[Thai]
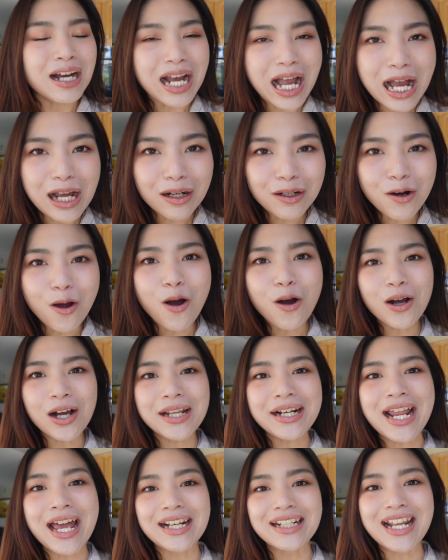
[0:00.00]
ข้างนอก
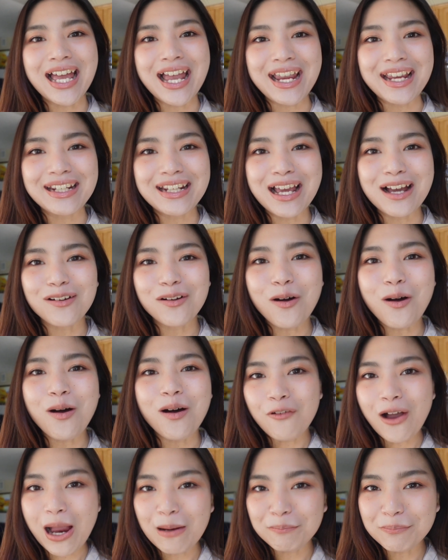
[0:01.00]
ขนาดไหนเนี่ย ก็
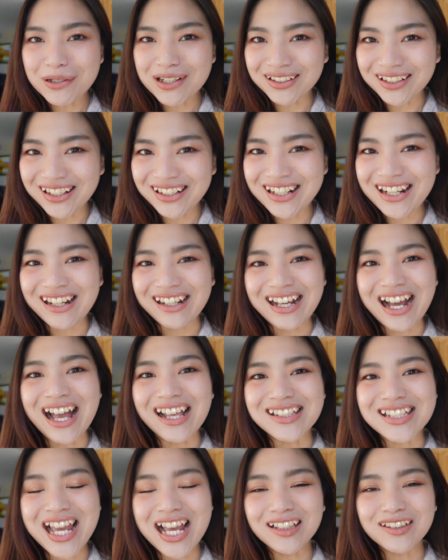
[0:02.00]
ฝากเปิดกระดิ่งกา
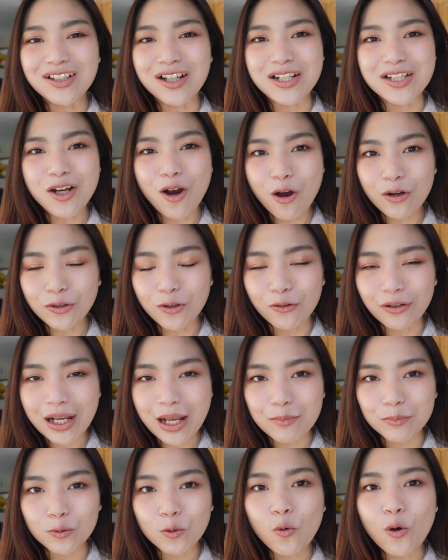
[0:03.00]
รแจ้งเตือนช่องน้องแก
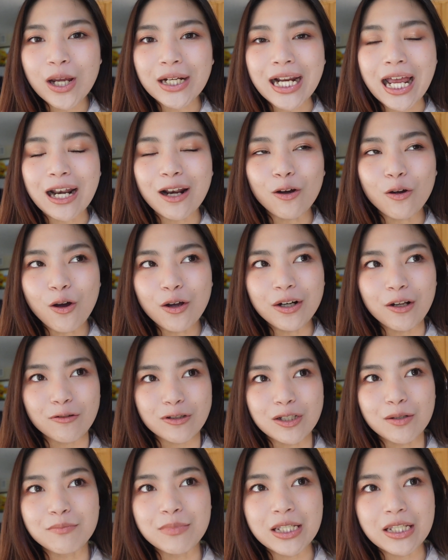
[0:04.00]
มด้วยนะ แล้วก็เดี๋ยว
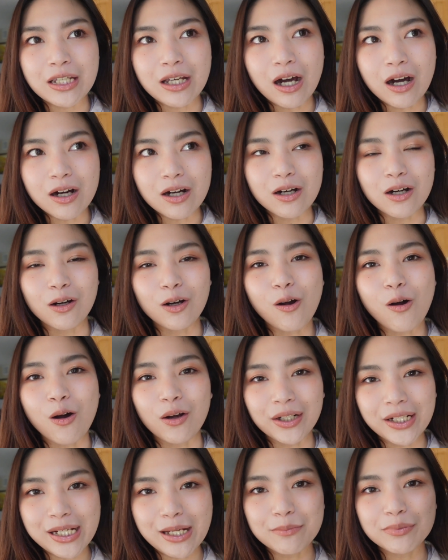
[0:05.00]
จะมีเหอขอ
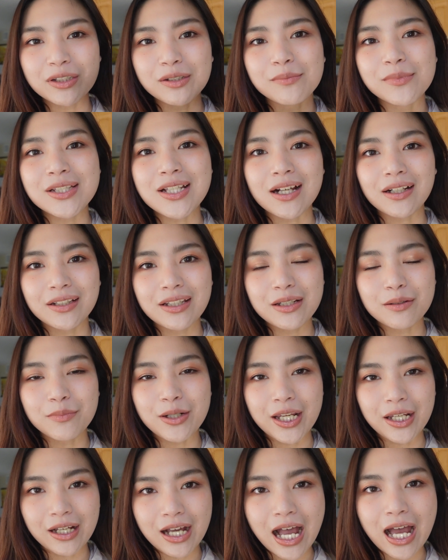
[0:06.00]
งที่แกมซื้อมาจากที่อ
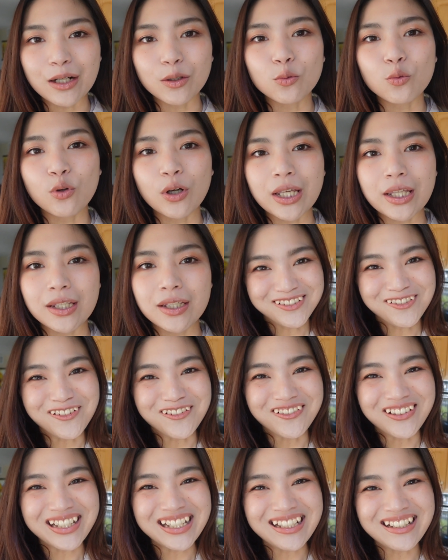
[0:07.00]
เมริกาด้วย ส่วน
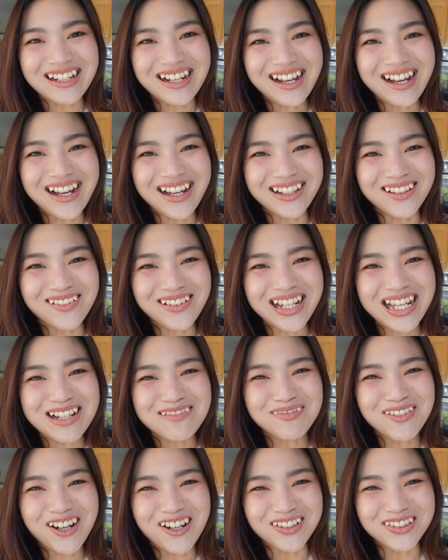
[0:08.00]
วันนี้นะคะ น้องแก
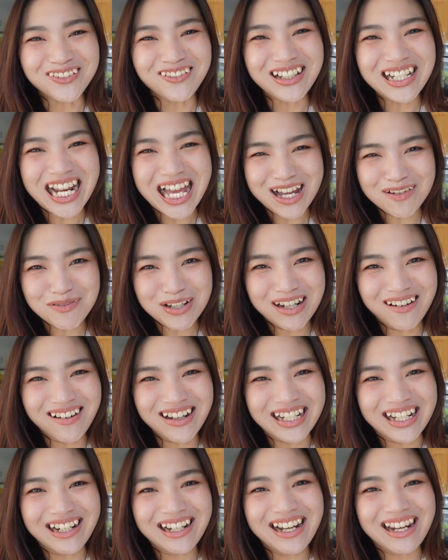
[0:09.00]
มขอตัวลาไปก่อ
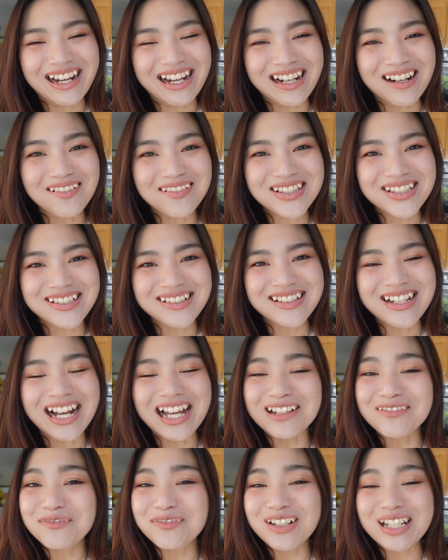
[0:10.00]
นแล้วเด็กยังไงเราเจอ
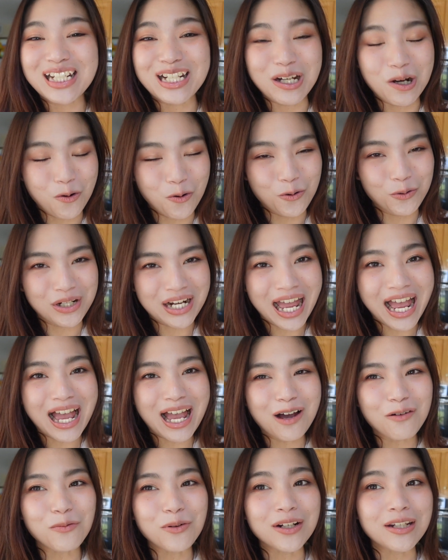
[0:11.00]
กันวิดีโอหน้า
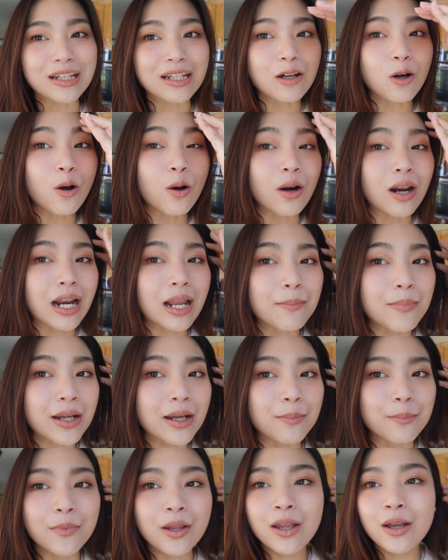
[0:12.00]
วันนี้ขอลาไป
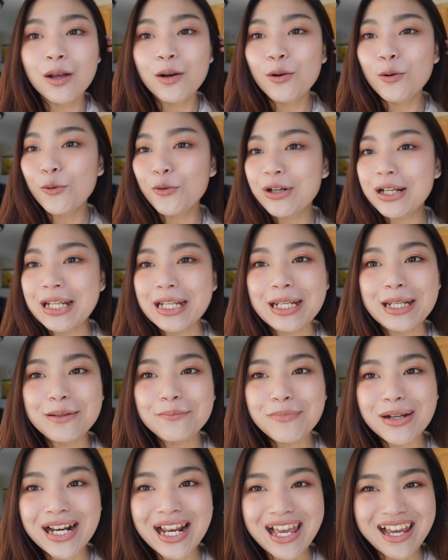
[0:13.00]
กับลูกนี้
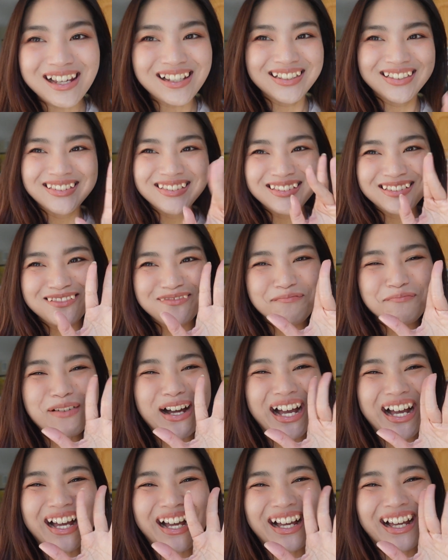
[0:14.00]
ไปแล้ว
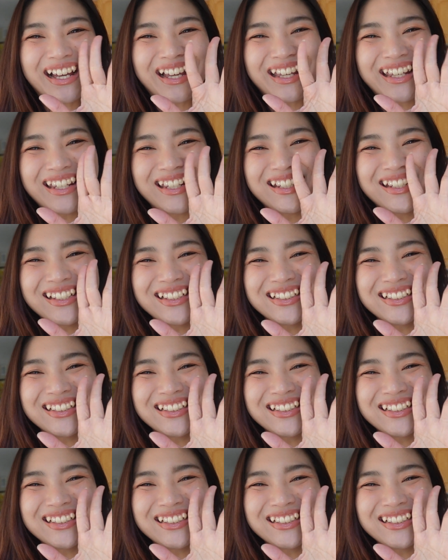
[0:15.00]
บาย